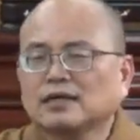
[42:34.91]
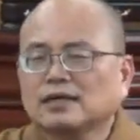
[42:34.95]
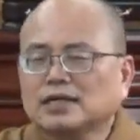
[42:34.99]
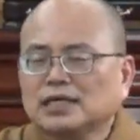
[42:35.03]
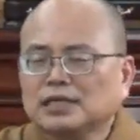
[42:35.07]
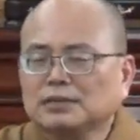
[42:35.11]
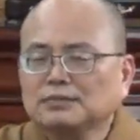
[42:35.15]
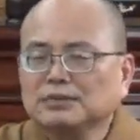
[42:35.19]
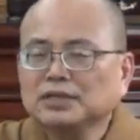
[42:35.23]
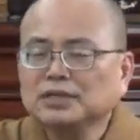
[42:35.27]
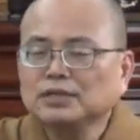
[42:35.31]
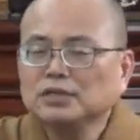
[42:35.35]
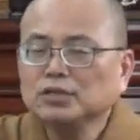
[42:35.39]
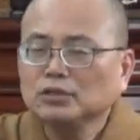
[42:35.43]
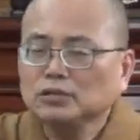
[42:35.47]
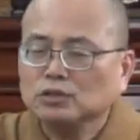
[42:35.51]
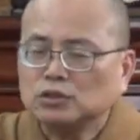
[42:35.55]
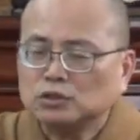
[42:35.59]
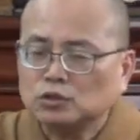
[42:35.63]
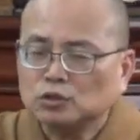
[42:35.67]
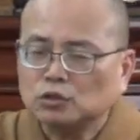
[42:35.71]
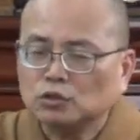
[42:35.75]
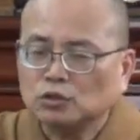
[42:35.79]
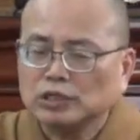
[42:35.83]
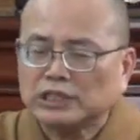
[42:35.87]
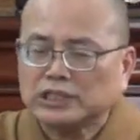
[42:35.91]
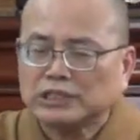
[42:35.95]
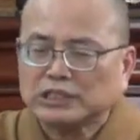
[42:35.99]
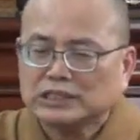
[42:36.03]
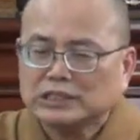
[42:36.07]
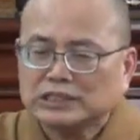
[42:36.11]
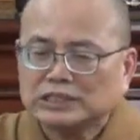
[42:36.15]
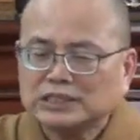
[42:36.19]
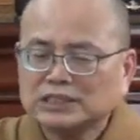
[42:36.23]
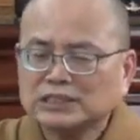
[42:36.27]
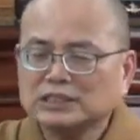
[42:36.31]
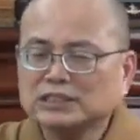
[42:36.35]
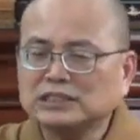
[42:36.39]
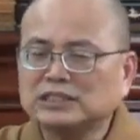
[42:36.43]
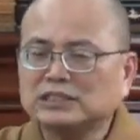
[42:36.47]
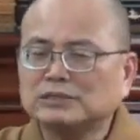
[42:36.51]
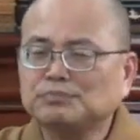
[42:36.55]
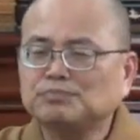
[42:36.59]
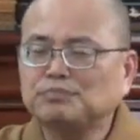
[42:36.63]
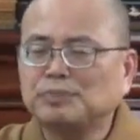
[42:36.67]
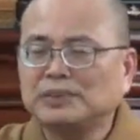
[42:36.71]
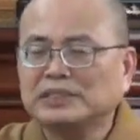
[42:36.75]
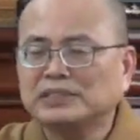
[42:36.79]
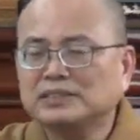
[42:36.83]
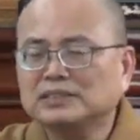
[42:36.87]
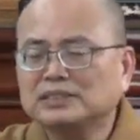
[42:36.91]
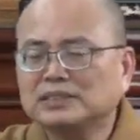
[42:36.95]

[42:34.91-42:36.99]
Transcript: 那么又对于自己本